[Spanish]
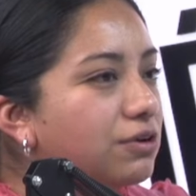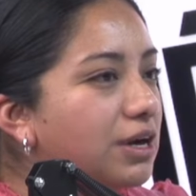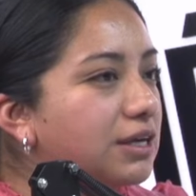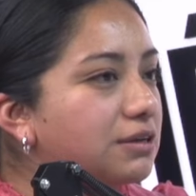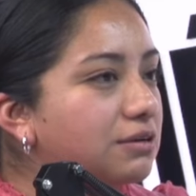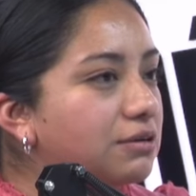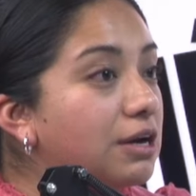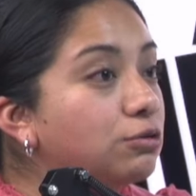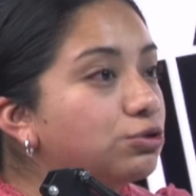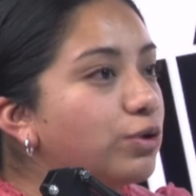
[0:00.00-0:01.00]
con
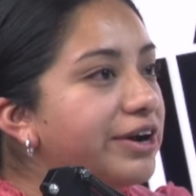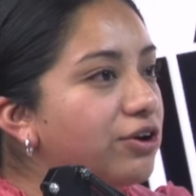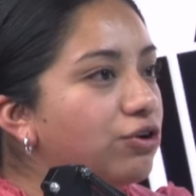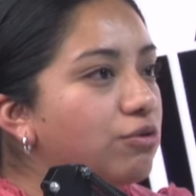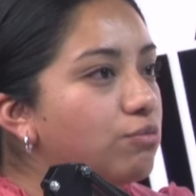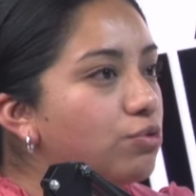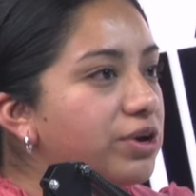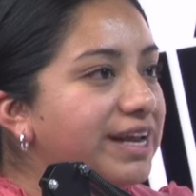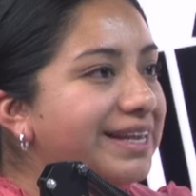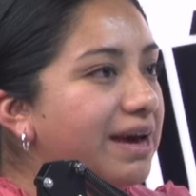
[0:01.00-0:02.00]
el usuario
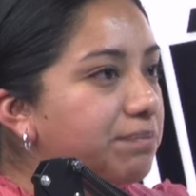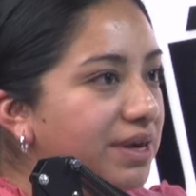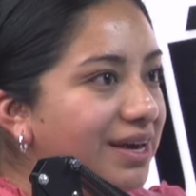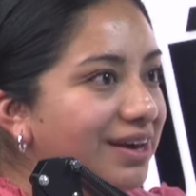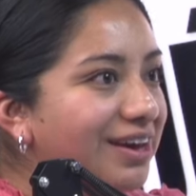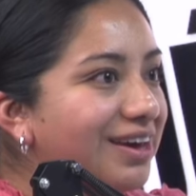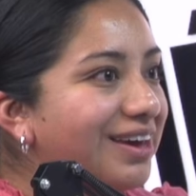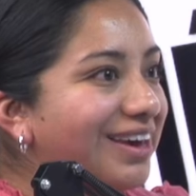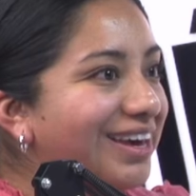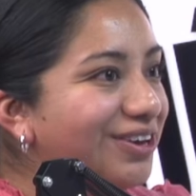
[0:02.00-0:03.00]
común, el de a pie?
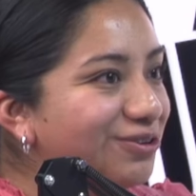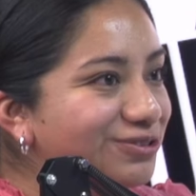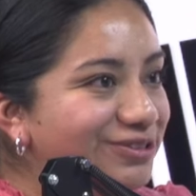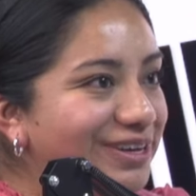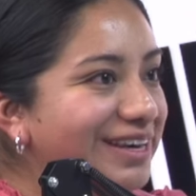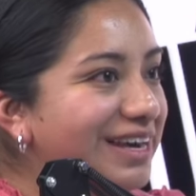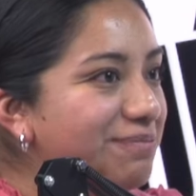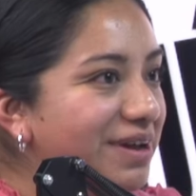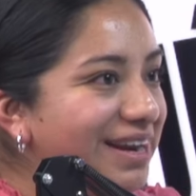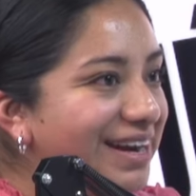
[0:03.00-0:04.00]
¿Ellos en qué
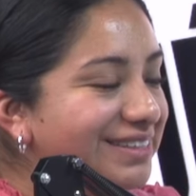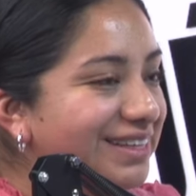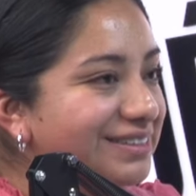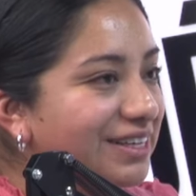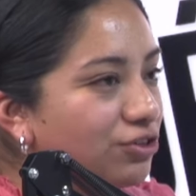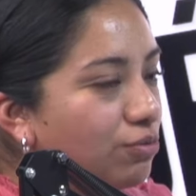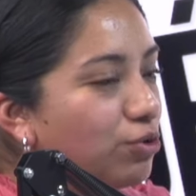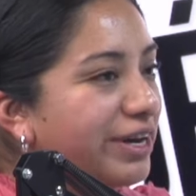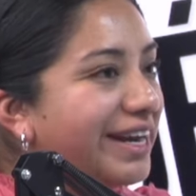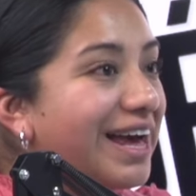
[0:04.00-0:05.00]
manera están siendo
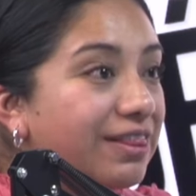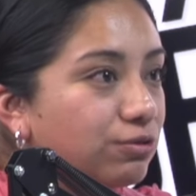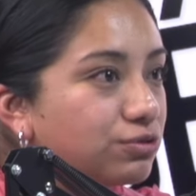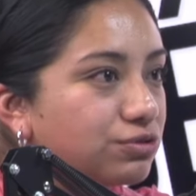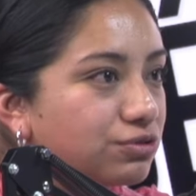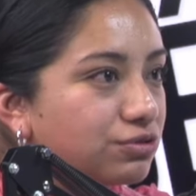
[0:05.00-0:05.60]
vulnerados?